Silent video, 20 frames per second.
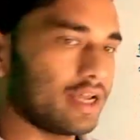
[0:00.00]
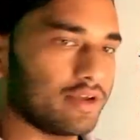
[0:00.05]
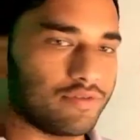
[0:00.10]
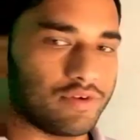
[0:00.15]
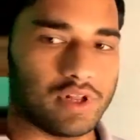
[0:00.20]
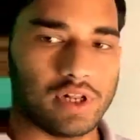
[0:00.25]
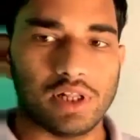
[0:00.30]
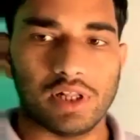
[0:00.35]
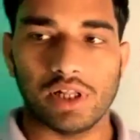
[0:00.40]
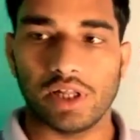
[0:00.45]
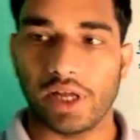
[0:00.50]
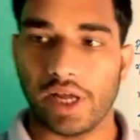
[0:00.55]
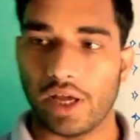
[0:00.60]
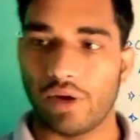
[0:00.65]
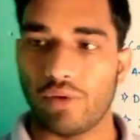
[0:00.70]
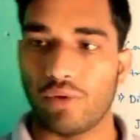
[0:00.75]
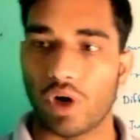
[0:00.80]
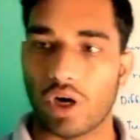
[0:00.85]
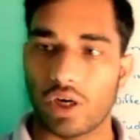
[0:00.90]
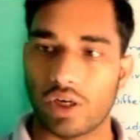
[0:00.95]
অ্যারাইভেল
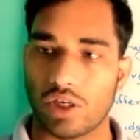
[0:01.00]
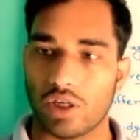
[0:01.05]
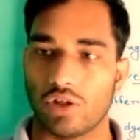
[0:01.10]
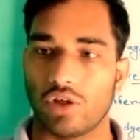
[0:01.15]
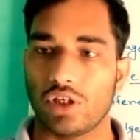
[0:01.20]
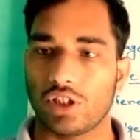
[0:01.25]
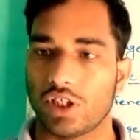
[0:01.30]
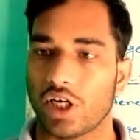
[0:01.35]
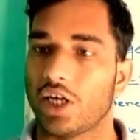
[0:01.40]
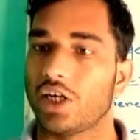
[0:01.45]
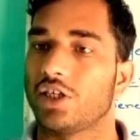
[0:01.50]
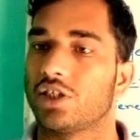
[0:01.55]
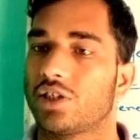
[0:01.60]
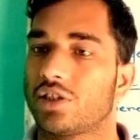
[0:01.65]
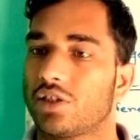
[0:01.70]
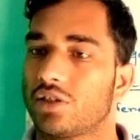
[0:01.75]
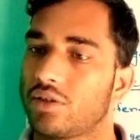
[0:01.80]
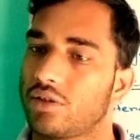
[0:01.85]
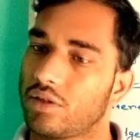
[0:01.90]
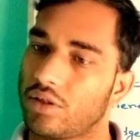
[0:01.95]
এই ওয়ার্ডটা ধর জানিস
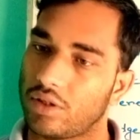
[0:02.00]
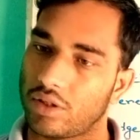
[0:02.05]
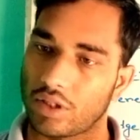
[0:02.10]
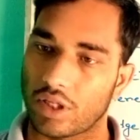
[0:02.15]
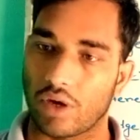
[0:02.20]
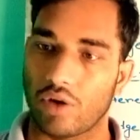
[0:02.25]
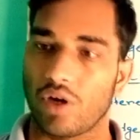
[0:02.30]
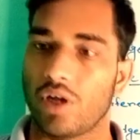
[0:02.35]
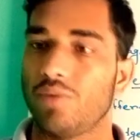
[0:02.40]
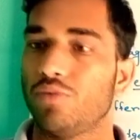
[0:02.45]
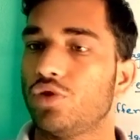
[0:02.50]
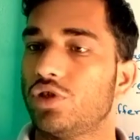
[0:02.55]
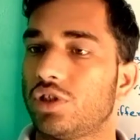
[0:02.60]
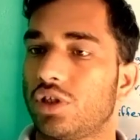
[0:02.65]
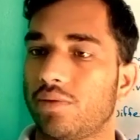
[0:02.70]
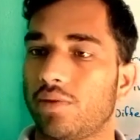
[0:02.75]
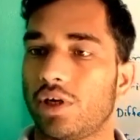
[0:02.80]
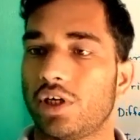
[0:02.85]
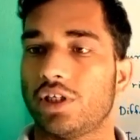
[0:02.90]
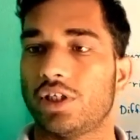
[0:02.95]
তাহলেই
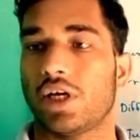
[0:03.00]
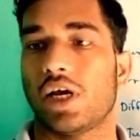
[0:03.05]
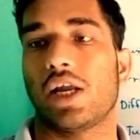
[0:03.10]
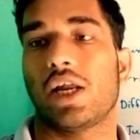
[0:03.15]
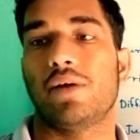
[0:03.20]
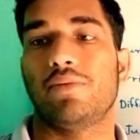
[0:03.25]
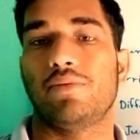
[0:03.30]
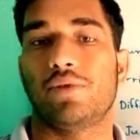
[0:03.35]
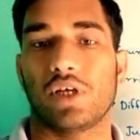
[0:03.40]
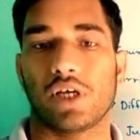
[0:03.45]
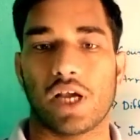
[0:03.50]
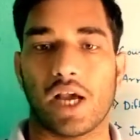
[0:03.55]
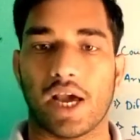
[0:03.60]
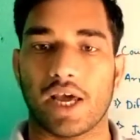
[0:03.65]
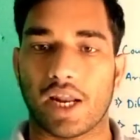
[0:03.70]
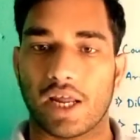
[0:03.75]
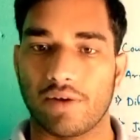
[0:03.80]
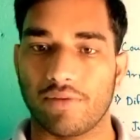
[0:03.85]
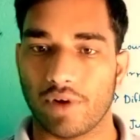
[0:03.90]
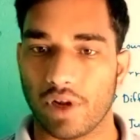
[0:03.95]
বুঝতে পারলি যে অ্যারাইভ থেকে
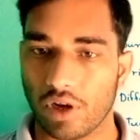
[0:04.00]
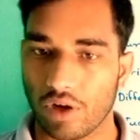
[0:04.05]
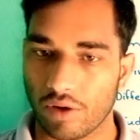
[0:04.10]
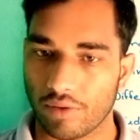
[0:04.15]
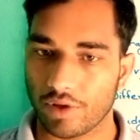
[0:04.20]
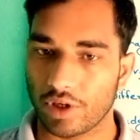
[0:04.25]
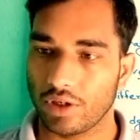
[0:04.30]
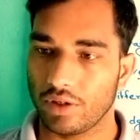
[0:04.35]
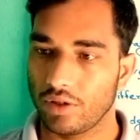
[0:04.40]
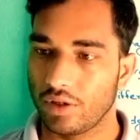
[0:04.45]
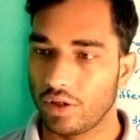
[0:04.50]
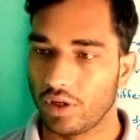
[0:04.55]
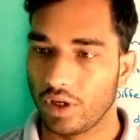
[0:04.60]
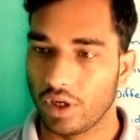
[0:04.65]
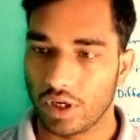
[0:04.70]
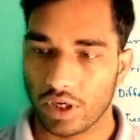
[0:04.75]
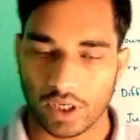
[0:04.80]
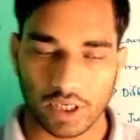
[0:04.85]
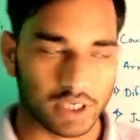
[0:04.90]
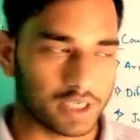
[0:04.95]
অ্যারাইভেল হবে
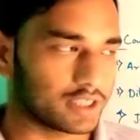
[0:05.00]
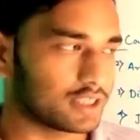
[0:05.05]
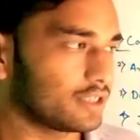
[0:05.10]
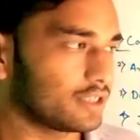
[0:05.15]
ঠিক